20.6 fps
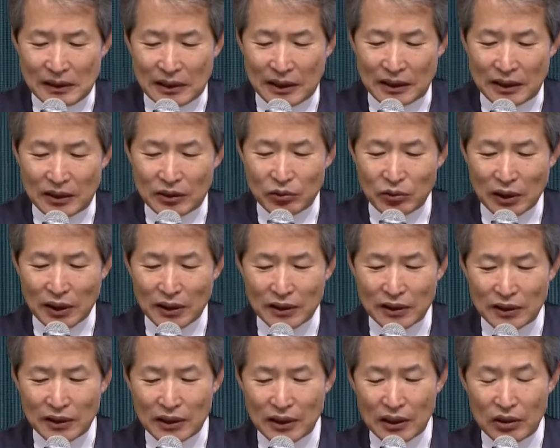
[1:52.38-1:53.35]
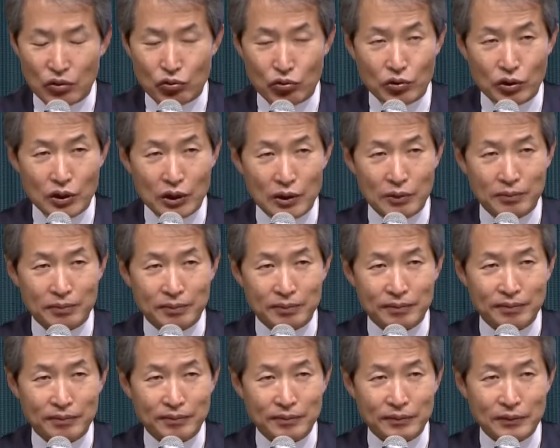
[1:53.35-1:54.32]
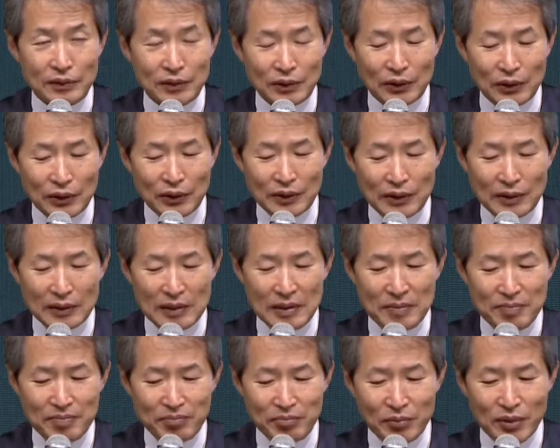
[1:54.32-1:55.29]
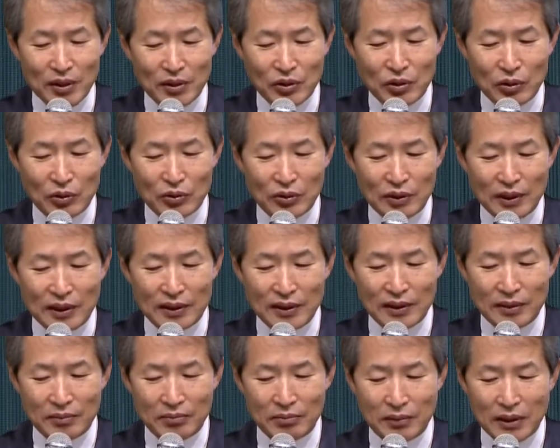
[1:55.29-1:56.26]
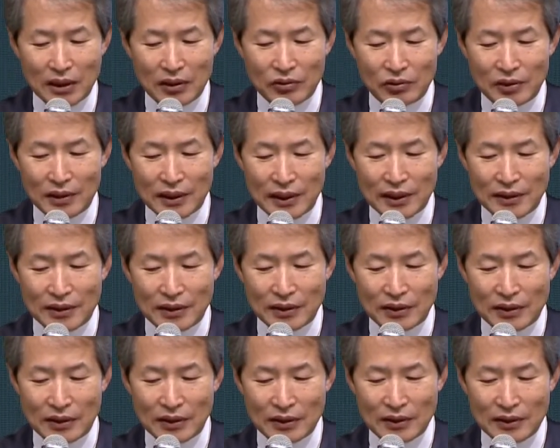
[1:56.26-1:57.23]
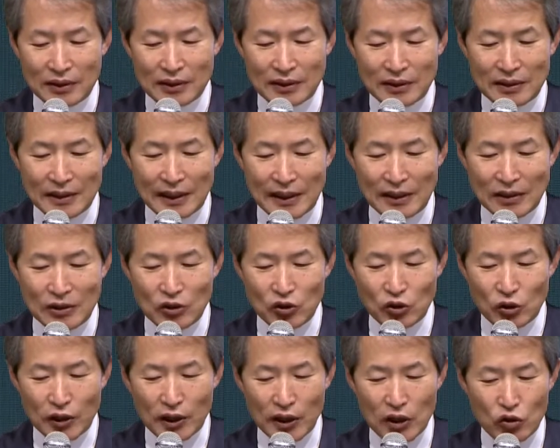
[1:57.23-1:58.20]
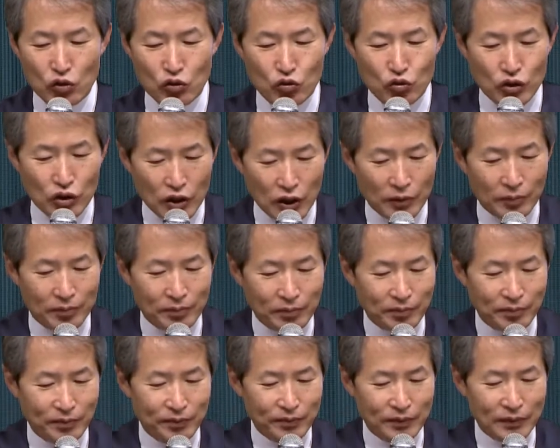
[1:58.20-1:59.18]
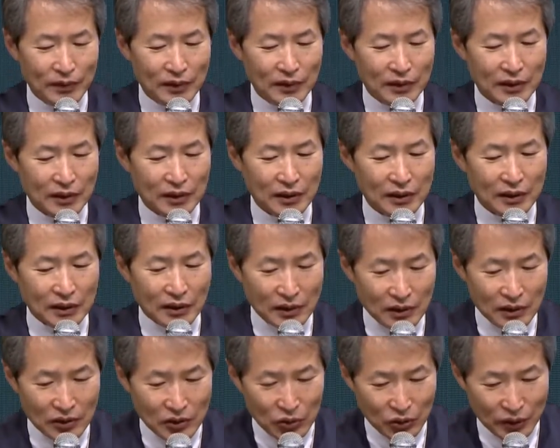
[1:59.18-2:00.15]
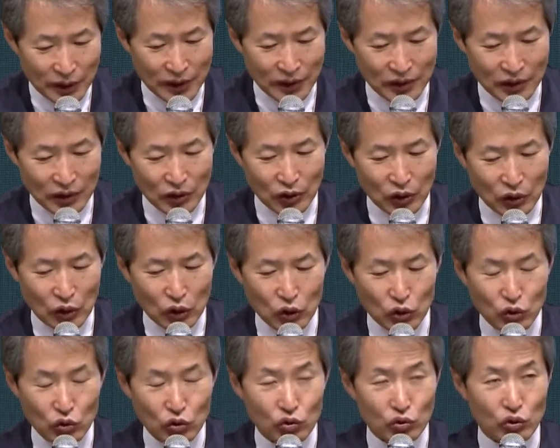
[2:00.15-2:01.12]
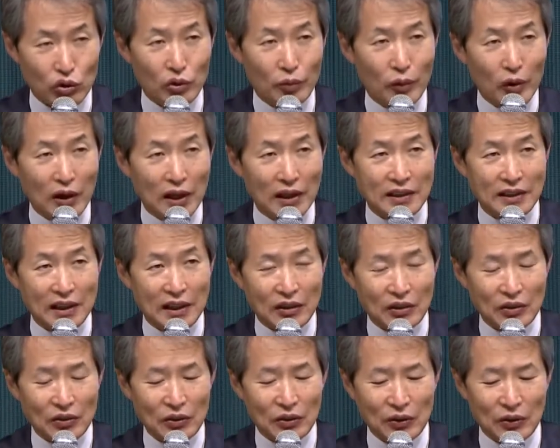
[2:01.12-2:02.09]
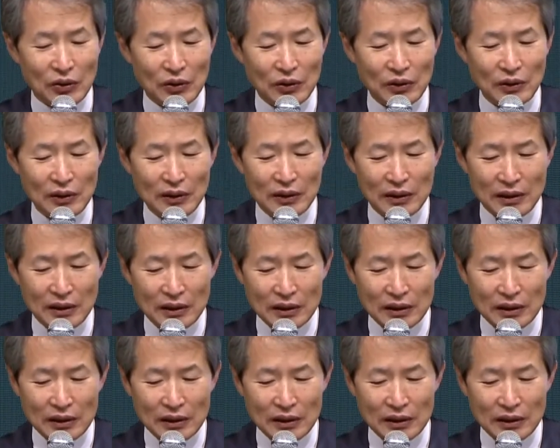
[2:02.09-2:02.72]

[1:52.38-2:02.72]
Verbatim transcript: 자연 환경의 위험 또는 민족들의 틈바구니에서 겪는 생존의 위협 이런 속에서도 굴복하지 않고